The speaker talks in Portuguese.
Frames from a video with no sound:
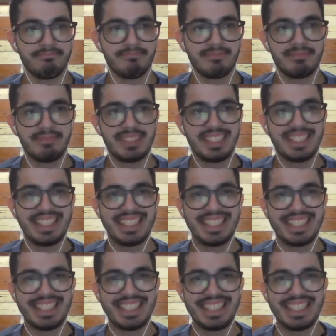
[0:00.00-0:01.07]
Não
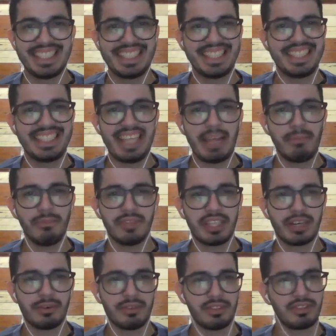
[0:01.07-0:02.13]
tem
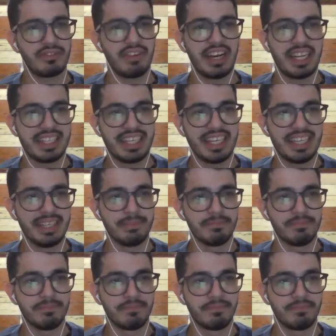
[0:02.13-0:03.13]
muita coisa para falar dele.